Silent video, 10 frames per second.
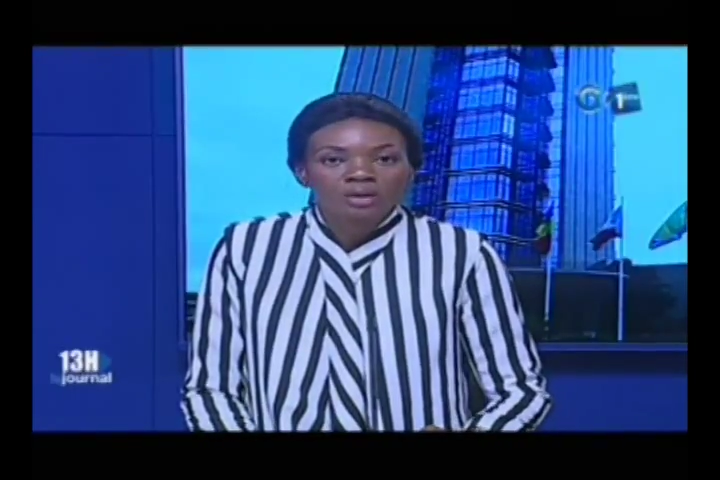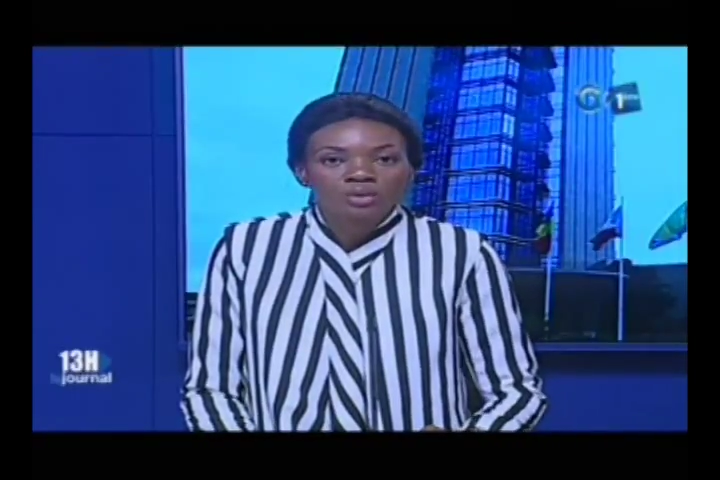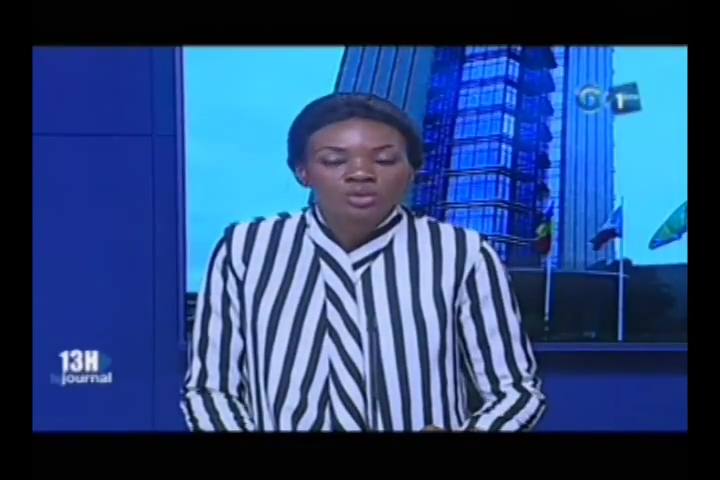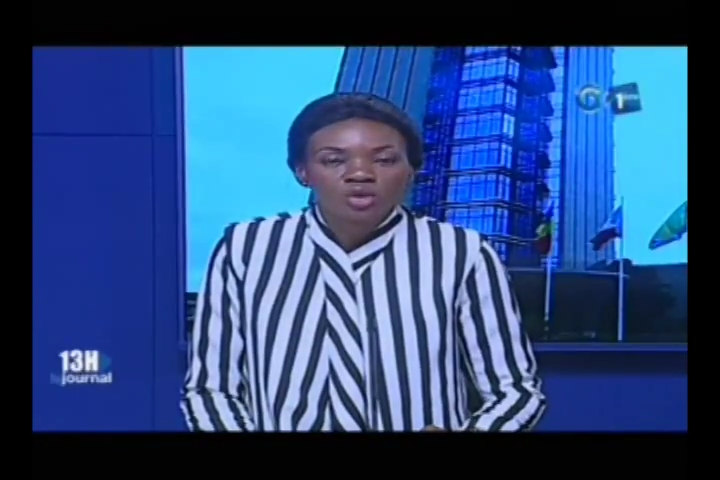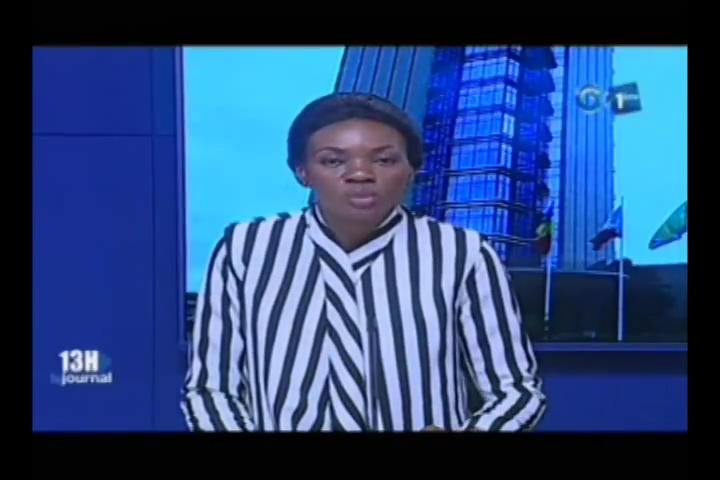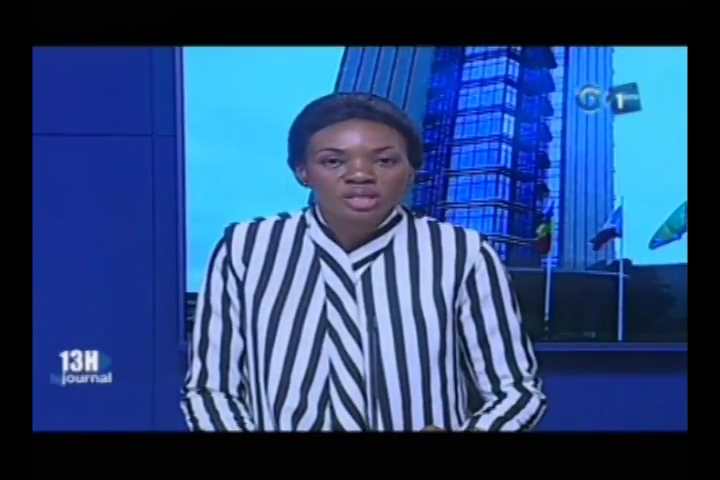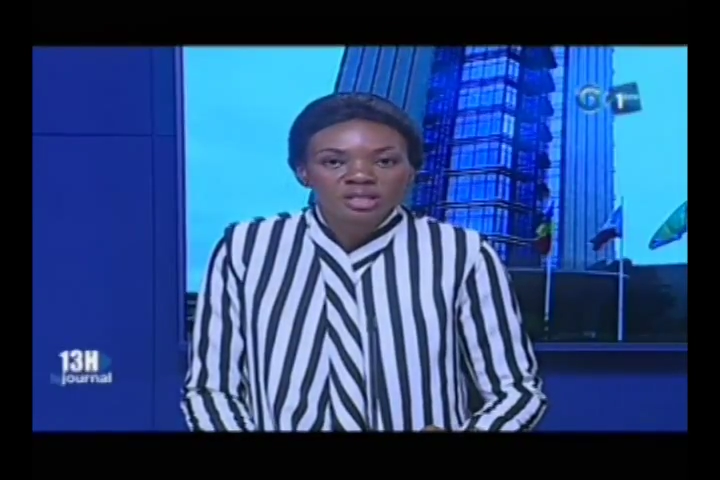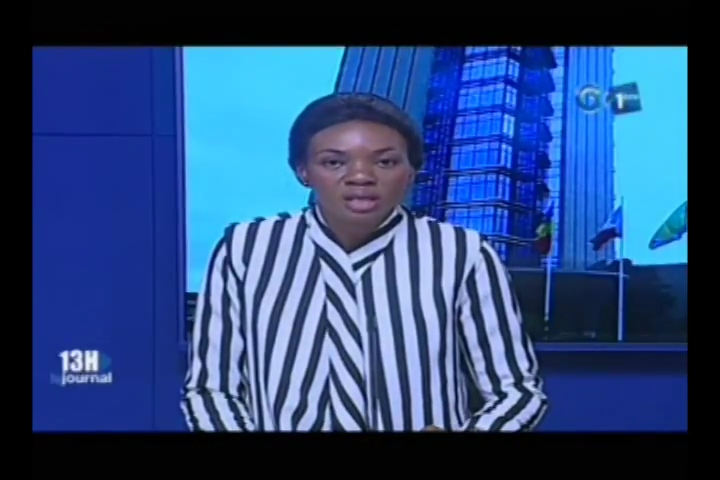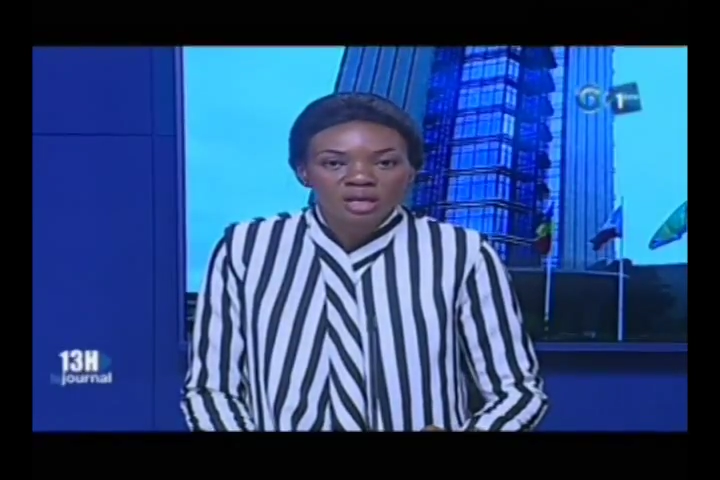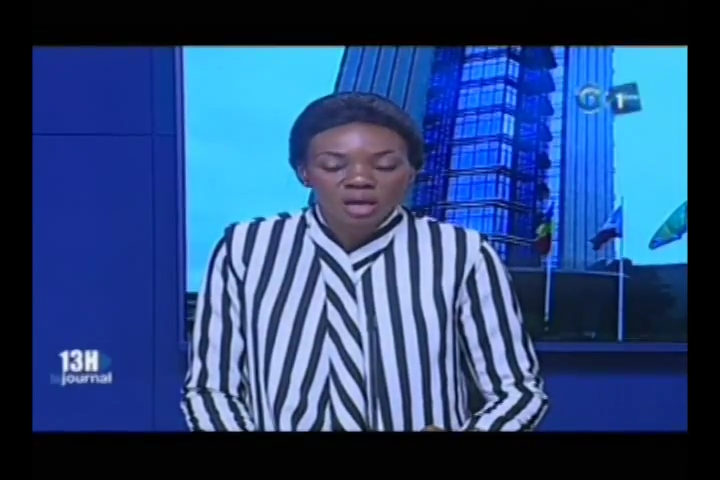du
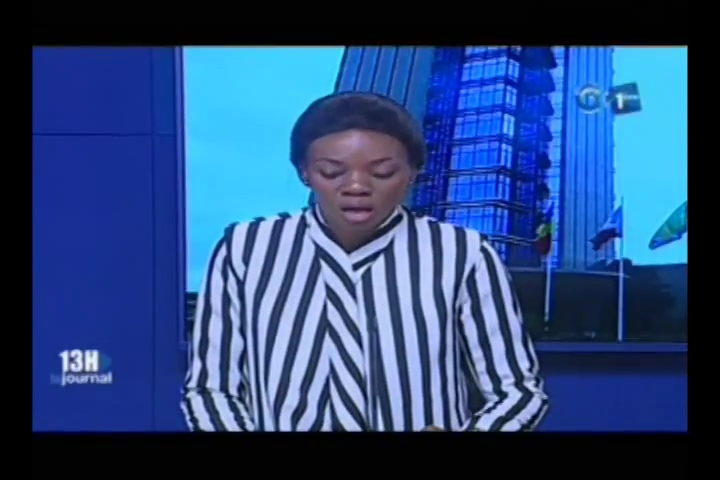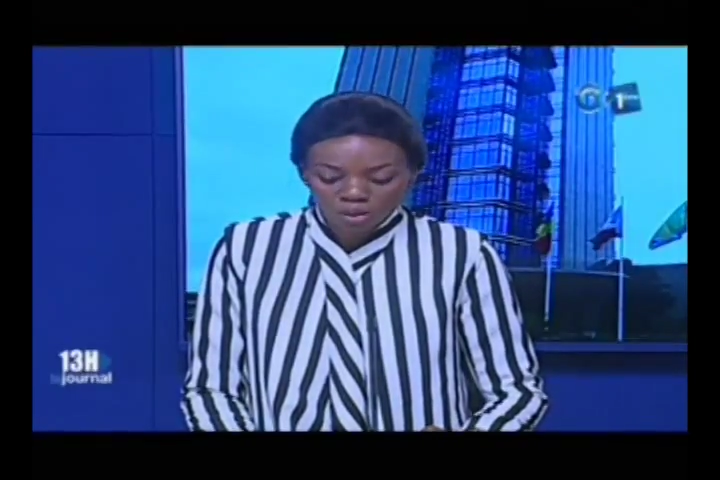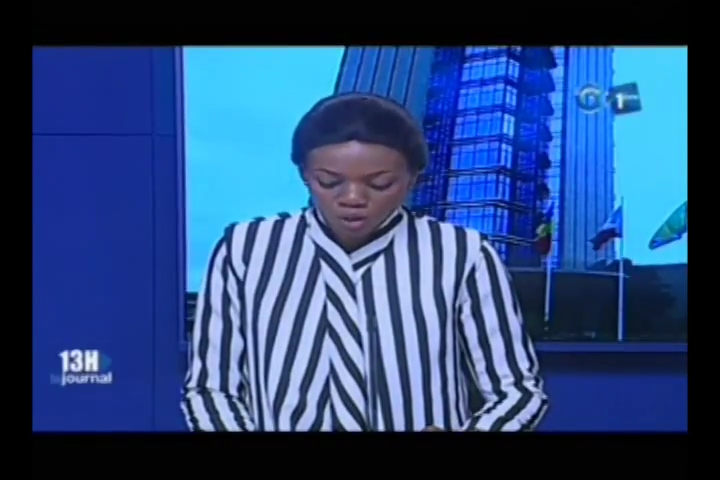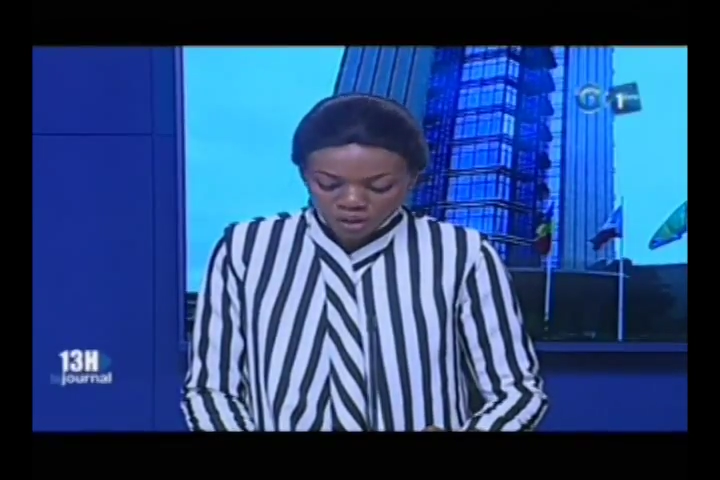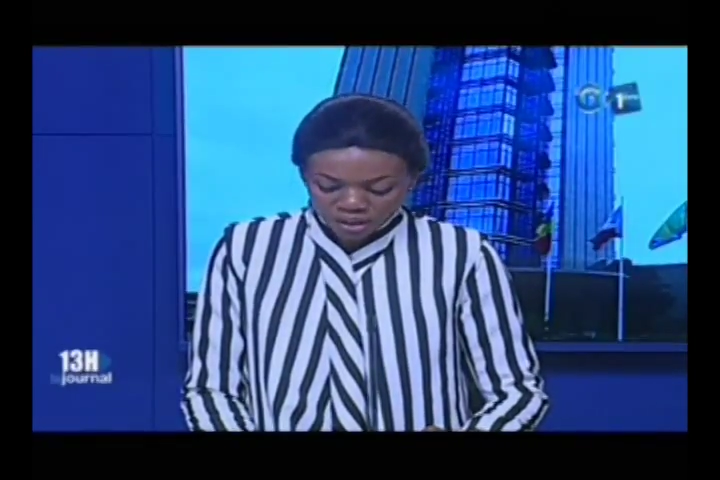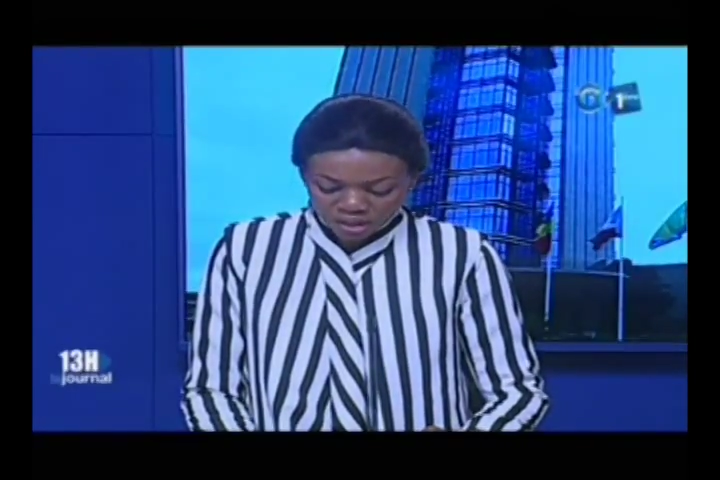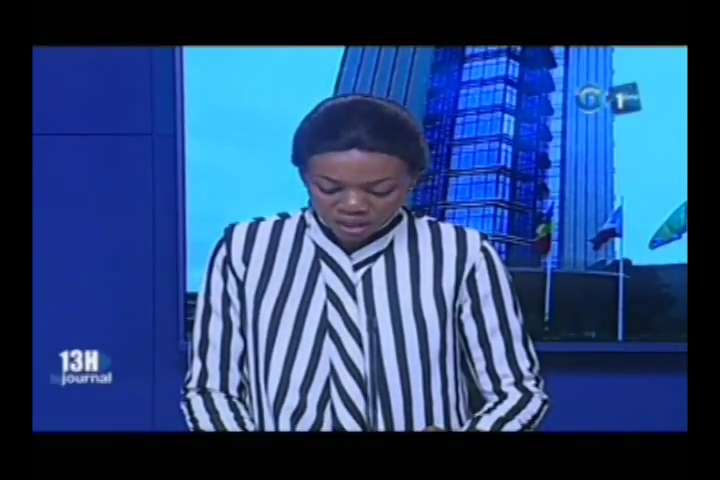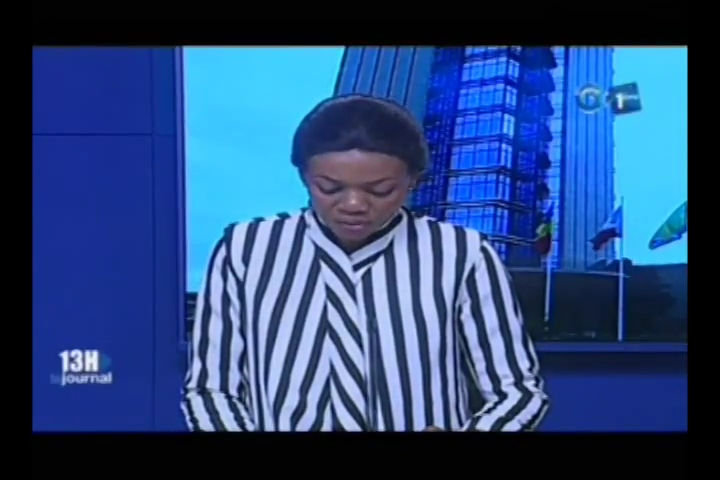Comité euh, monétaire et